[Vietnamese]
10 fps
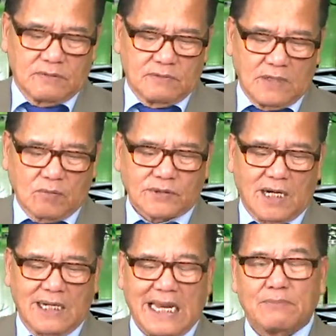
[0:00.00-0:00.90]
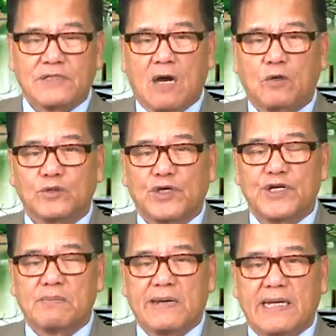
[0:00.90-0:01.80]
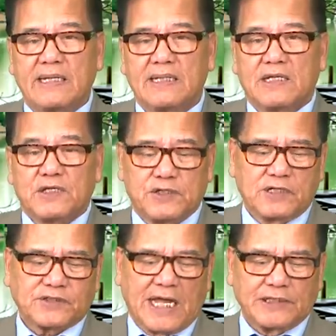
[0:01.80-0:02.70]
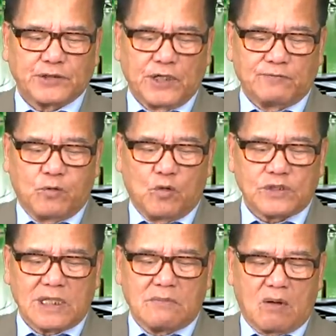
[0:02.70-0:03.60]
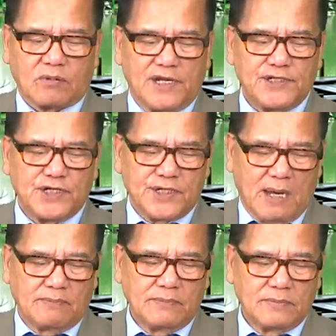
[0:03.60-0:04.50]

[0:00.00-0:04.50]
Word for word: Đồng thời làm giàu cho nước Mỹ, những tay tỷ phú sẽ mọc lên như nấm.